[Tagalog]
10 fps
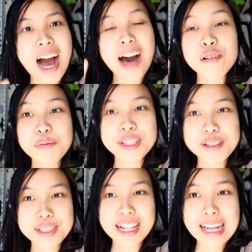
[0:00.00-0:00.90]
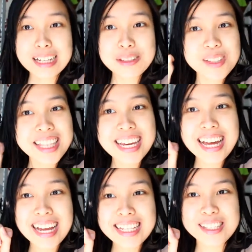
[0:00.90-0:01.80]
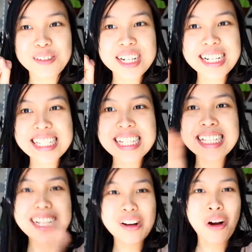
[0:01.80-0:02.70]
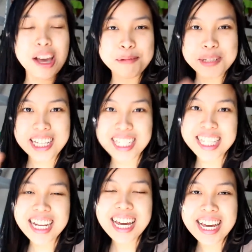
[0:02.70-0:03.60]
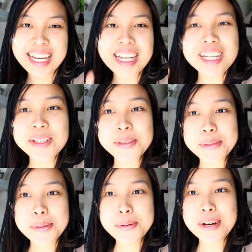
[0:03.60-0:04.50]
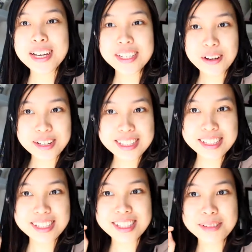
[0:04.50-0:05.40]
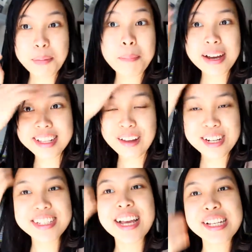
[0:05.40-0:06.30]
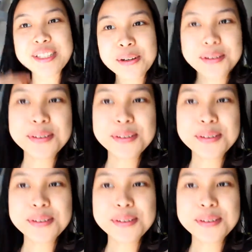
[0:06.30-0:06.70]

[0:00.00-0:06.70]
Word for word: outfit ko na lang today ah. Sorry kasi hindi ko kayo madadala eh. So, yon Papakita ko na sa inyo.